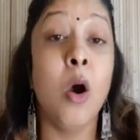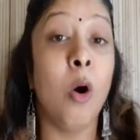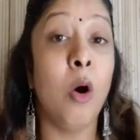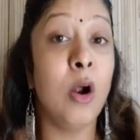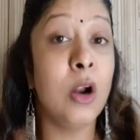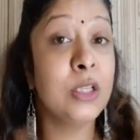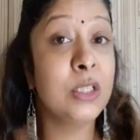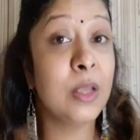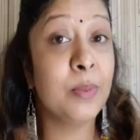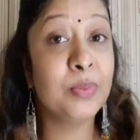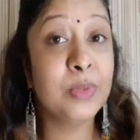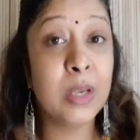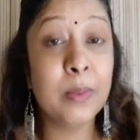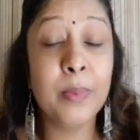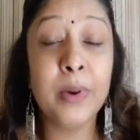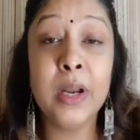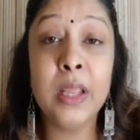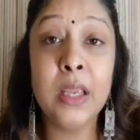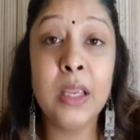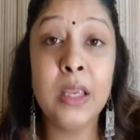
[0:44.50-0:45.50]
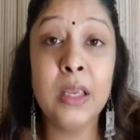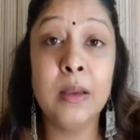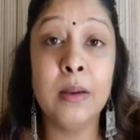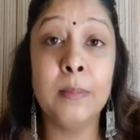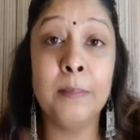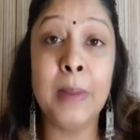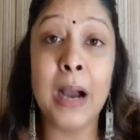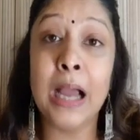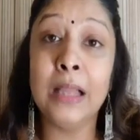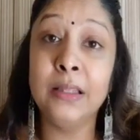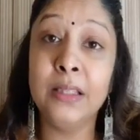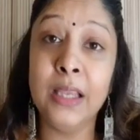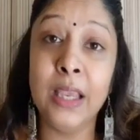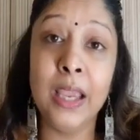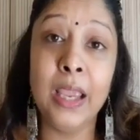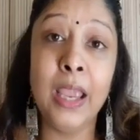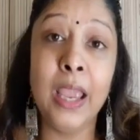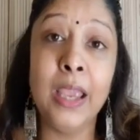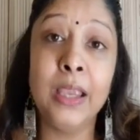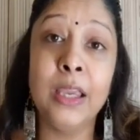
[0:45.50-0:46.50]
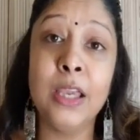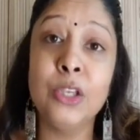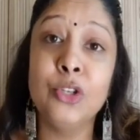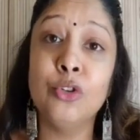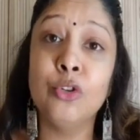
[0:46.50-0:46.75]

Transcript: और सबसे बड़ी बात यह है कि